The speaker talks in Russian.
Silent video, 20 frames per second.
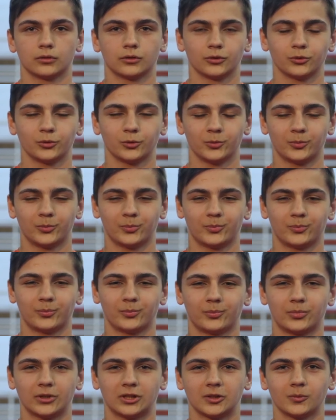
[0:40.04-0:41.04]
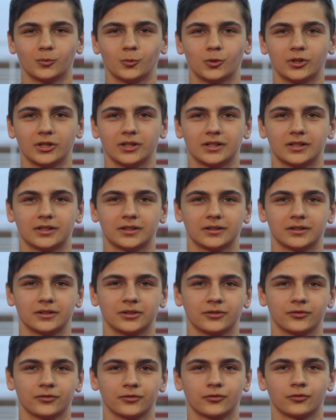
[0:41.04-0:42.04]
Ну, потому как
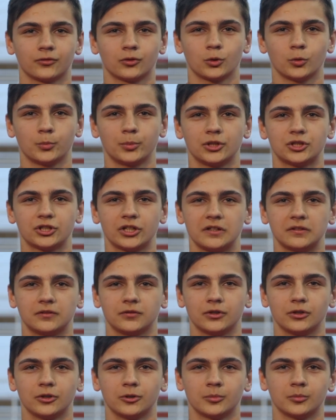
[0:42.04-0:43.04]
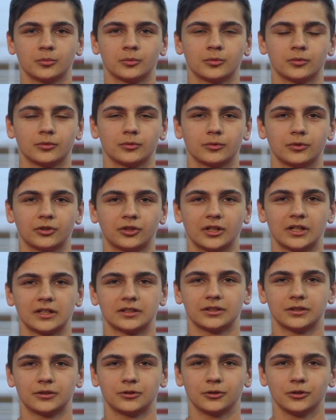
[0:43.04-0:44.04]
э, в группе «Чай вдвоем»
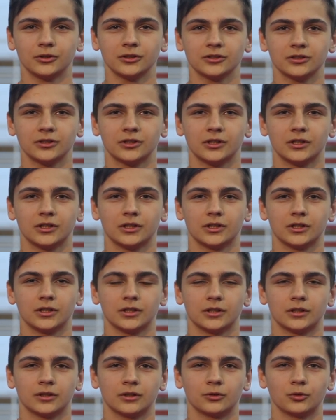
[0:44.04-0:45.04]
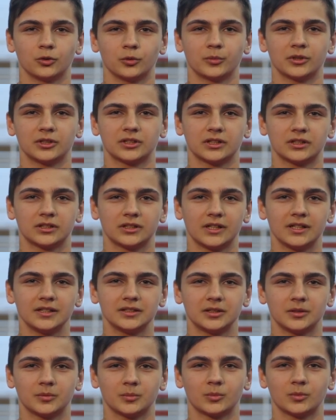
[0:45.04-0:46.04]
Стас и Диос, ну и мы со
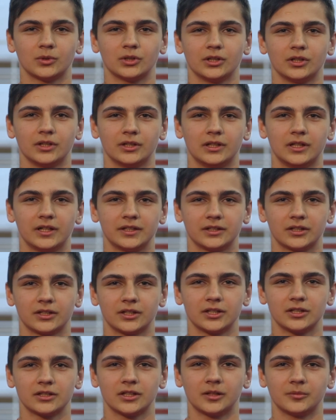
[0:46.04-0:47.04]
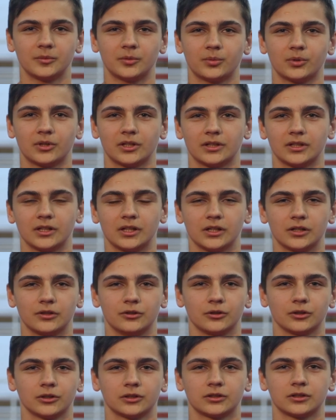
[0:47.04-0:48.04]
Стасом, Илья Сергеевич дал мне погонял а
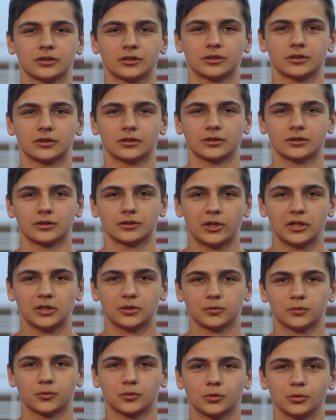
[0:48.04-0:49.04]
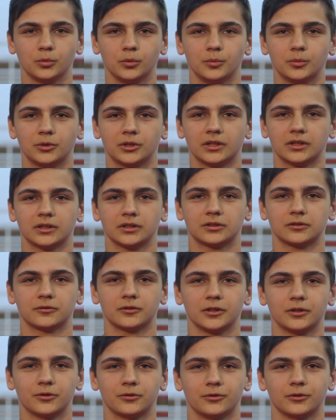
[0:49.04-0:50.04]
Диос. Поэтому в клубе меня
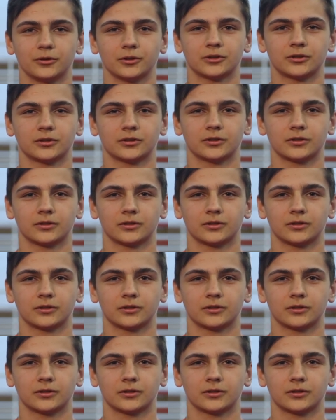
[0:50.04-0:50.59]
называют Диос.